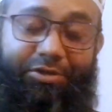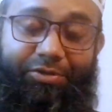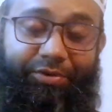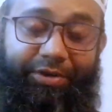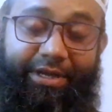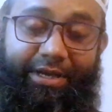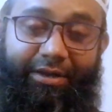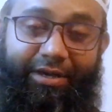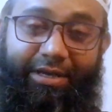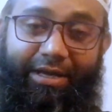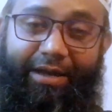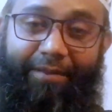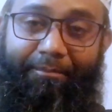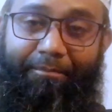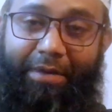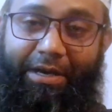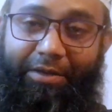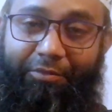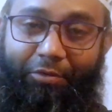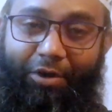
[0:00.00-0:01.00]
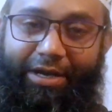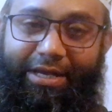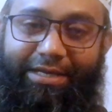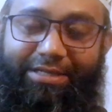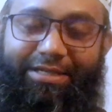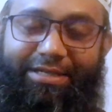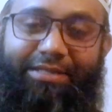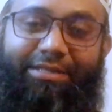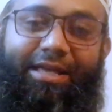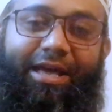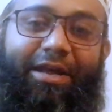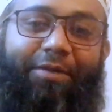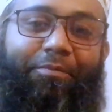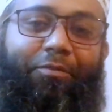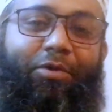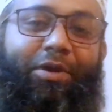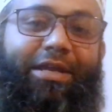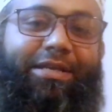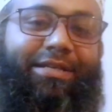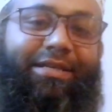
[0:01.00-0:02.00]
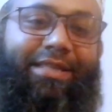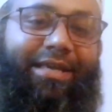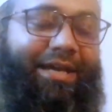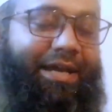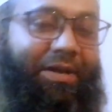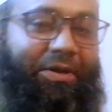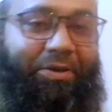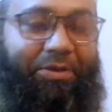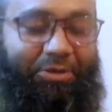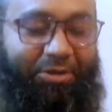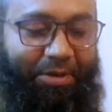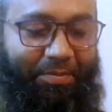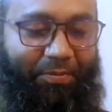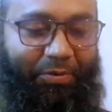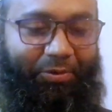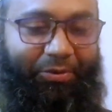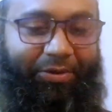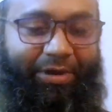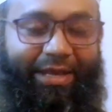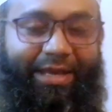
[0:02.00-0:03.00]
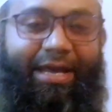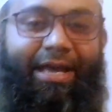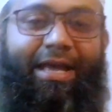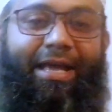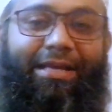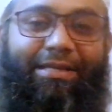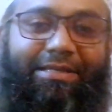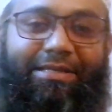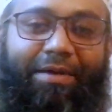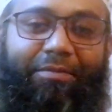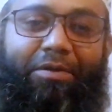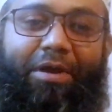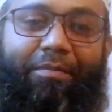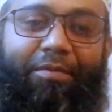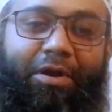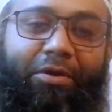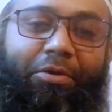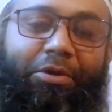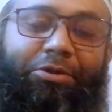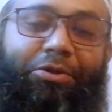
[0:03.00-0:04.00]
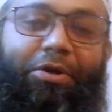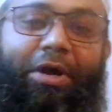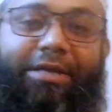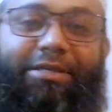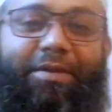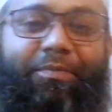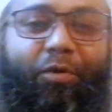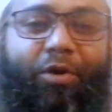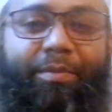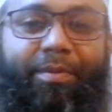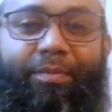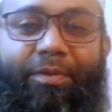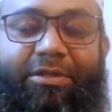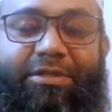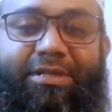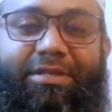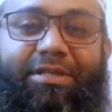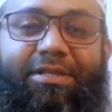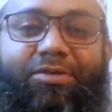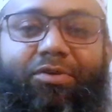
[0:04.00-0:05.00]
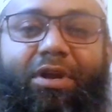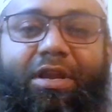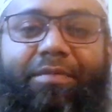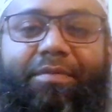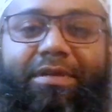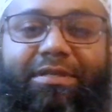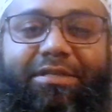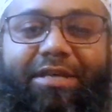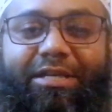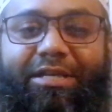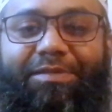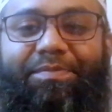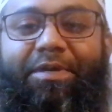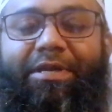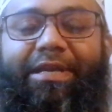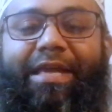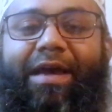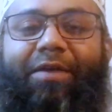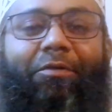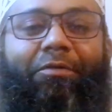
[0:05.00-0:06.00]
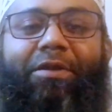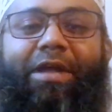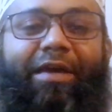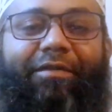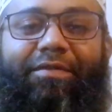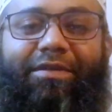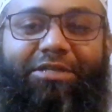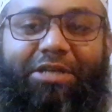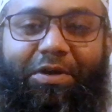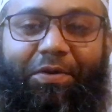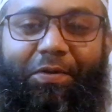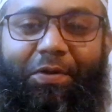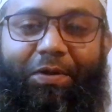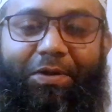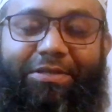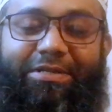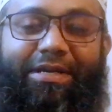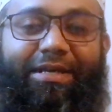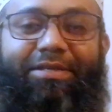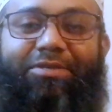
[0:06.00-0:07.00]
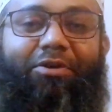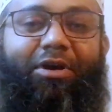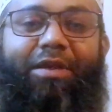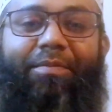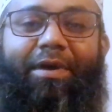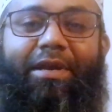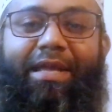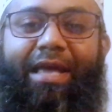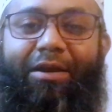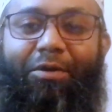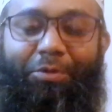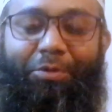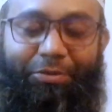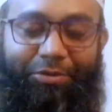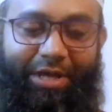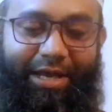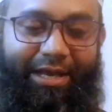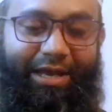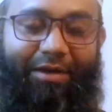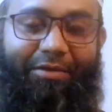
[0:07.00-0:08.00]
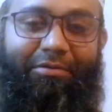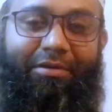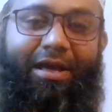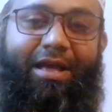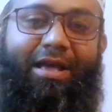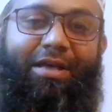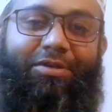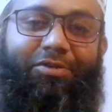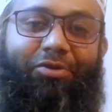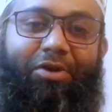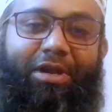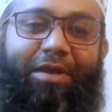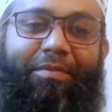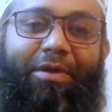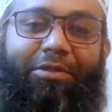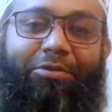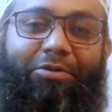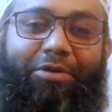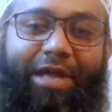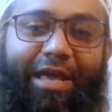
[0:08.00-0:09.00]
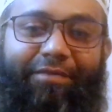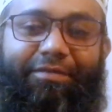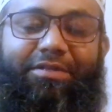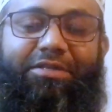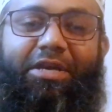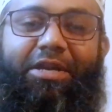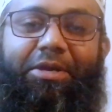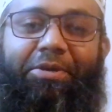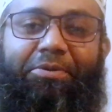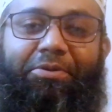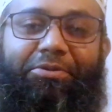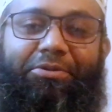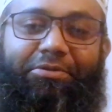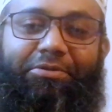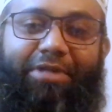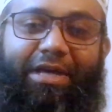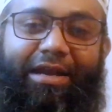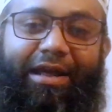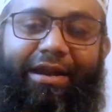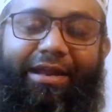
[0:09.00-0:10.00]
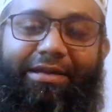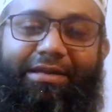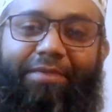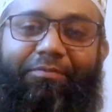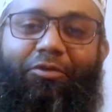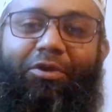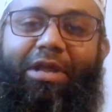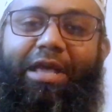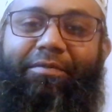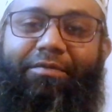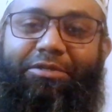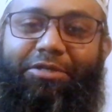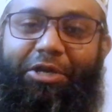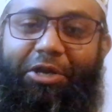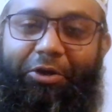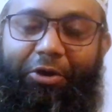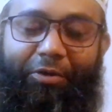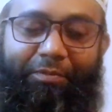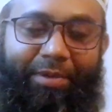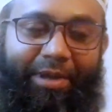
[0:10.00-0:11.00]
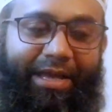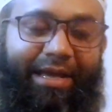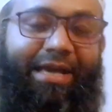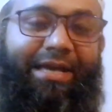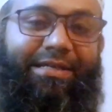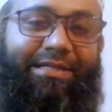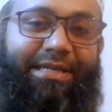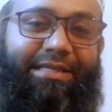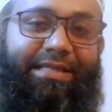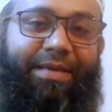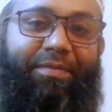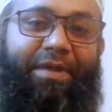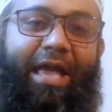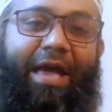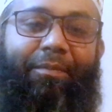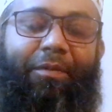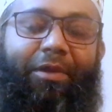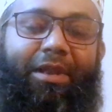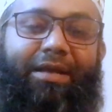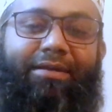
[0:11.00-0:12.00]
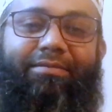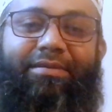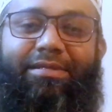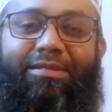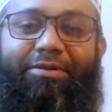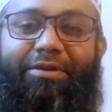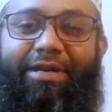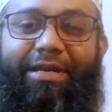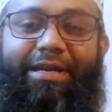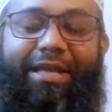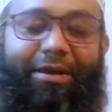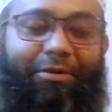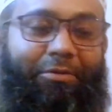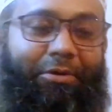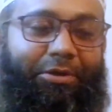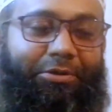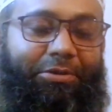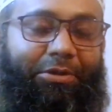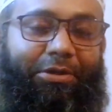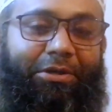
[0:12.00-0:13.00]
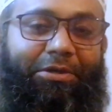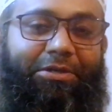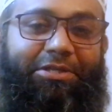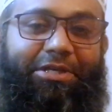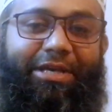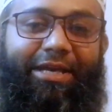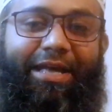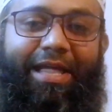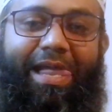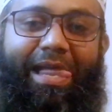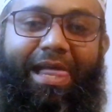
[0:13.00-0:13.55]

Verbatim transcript: সরি মানে মানে কোয়াকের সাথে আর ভুলের সাথে এখানে কোনো সম্পর্ক নেই যেমন আমরা গত একটা পর্বে বলছি যে সলেমান জাসবেন কেন ন্যায় বিচার হলো যেখানে সলেমান গেল কোথায় কারণ সলেমান তো ন্যায় বিচারে করতো তার আরেক নাম তো ন্যায় বিচারে হবে ঠিক তেমনি অ্যাপেলার ডিসকোডের কেন অর্থ হলো যে